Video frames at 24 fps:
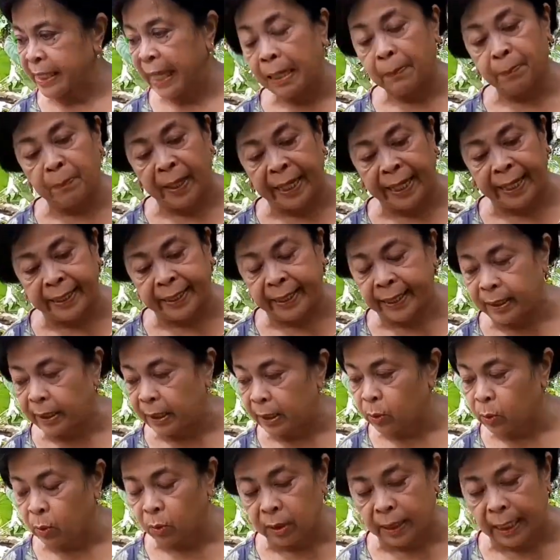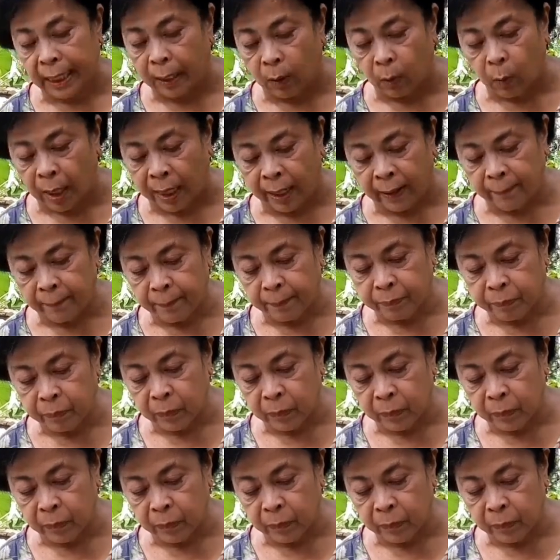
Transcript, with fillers: self-headed itong dalawa.